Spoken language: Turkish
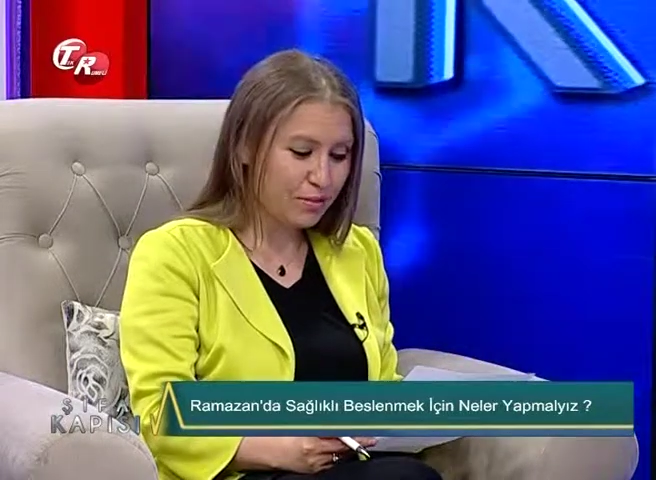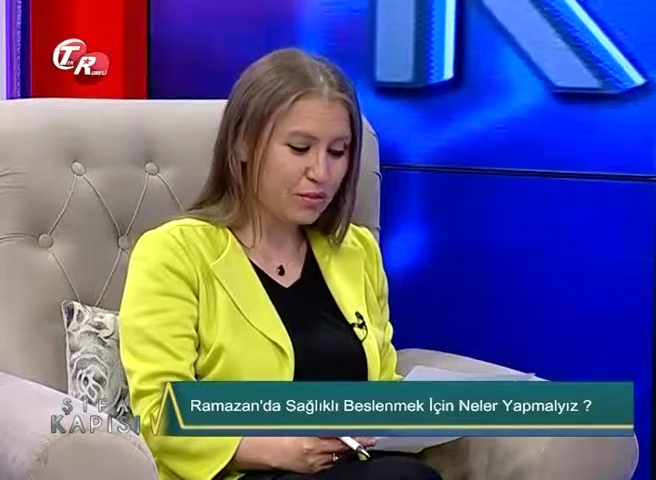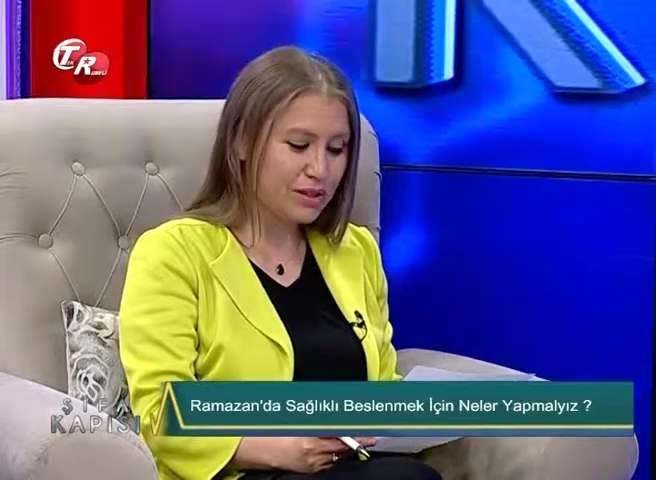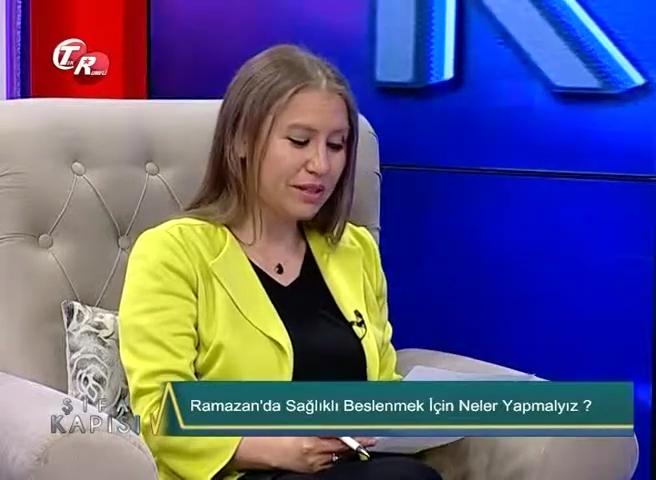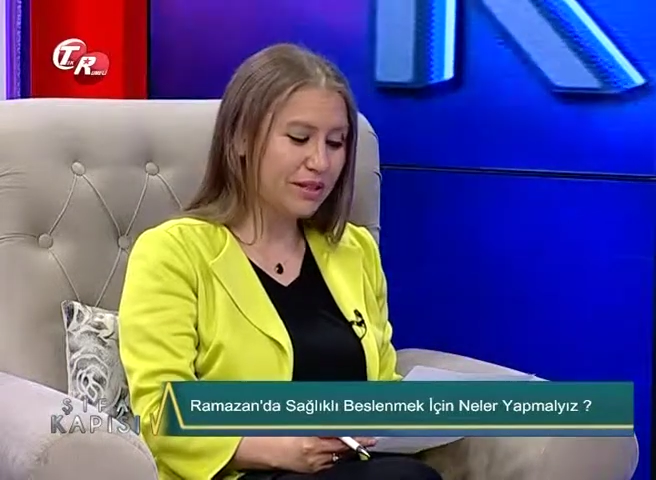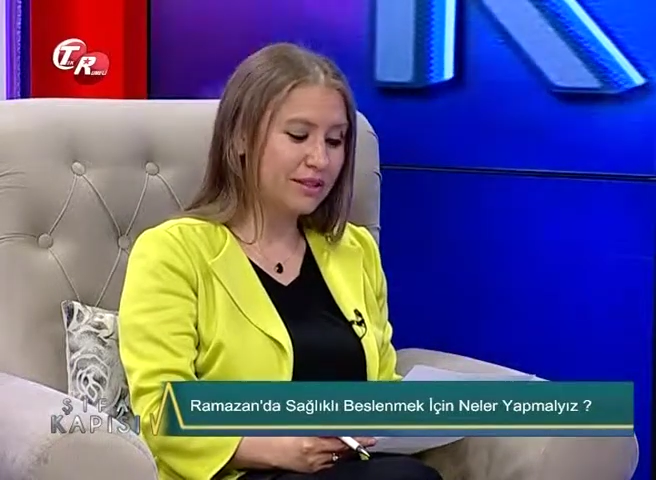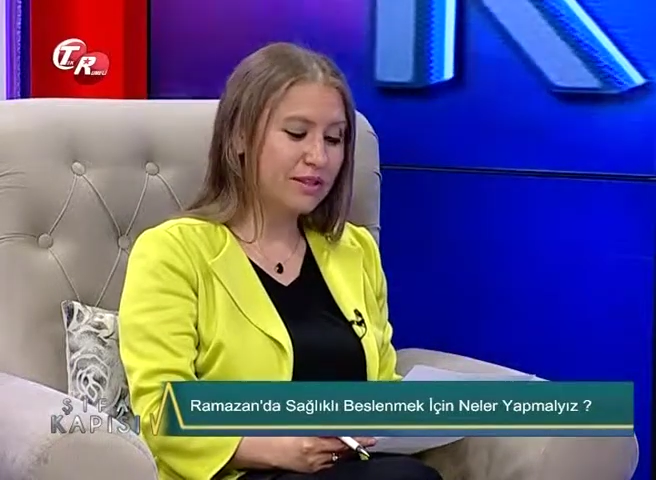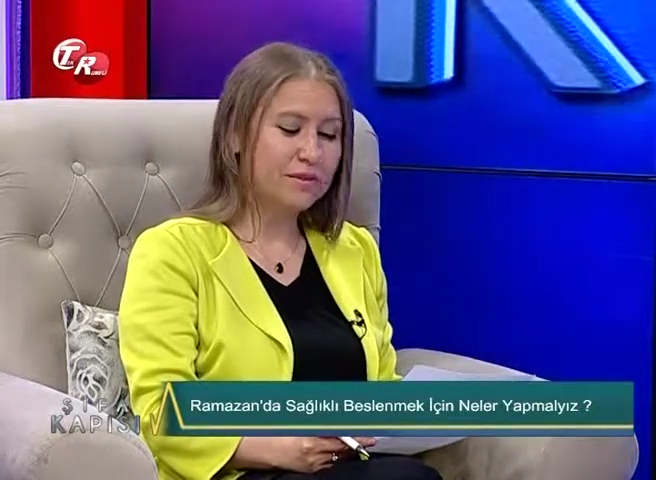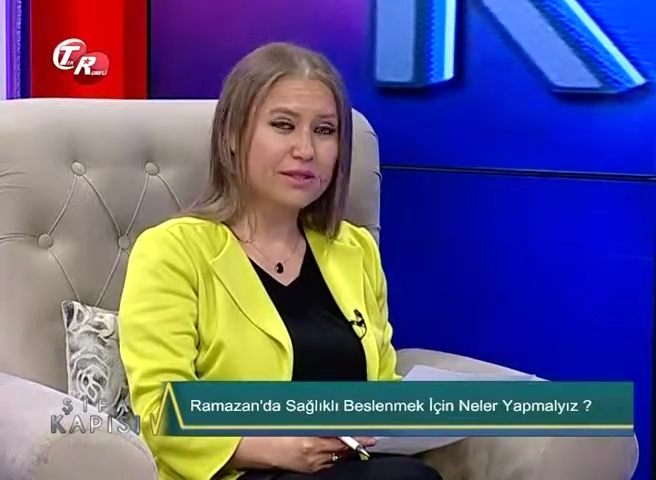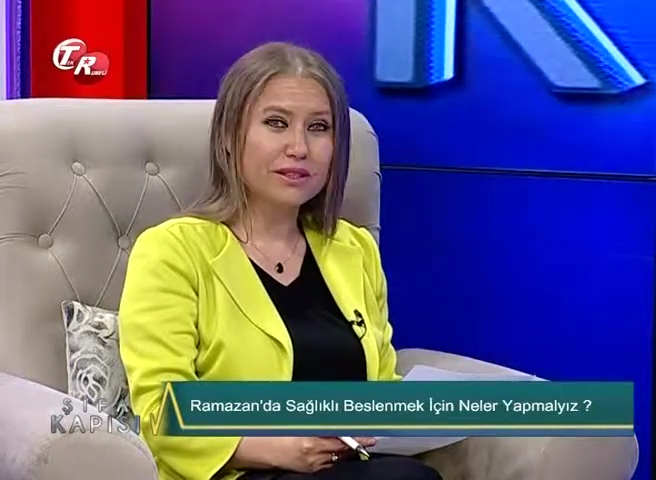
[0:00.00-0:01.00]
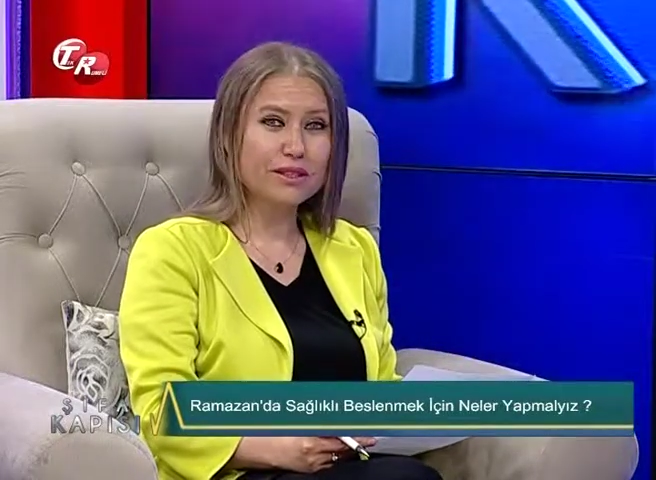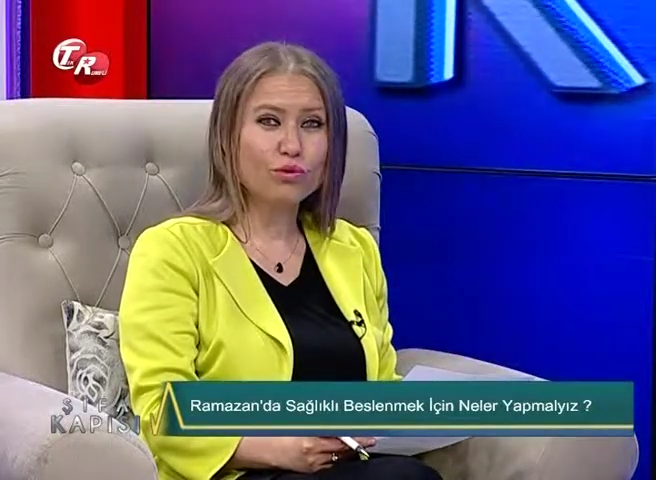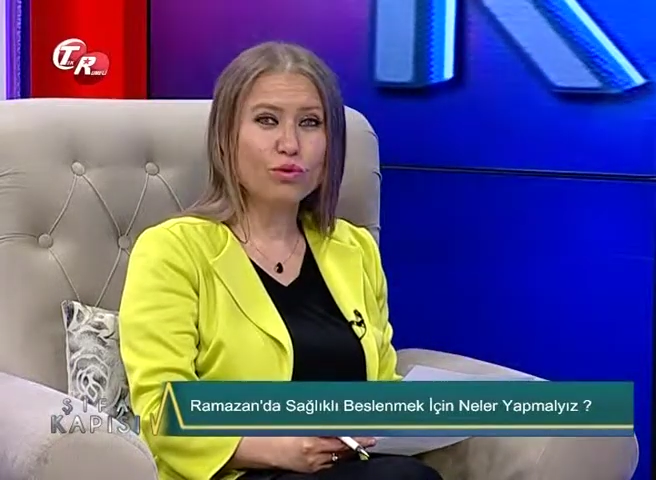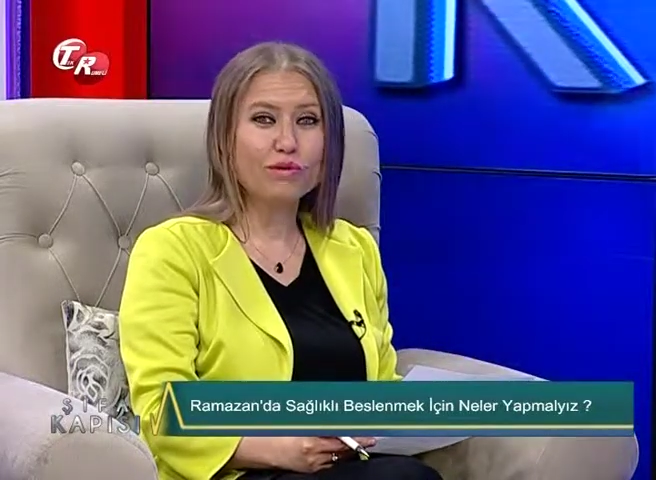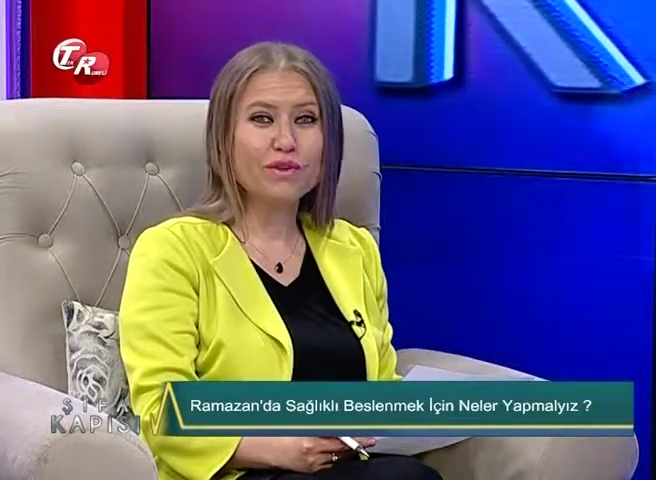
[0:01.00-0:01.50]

Özellikle Ramazan'da kilo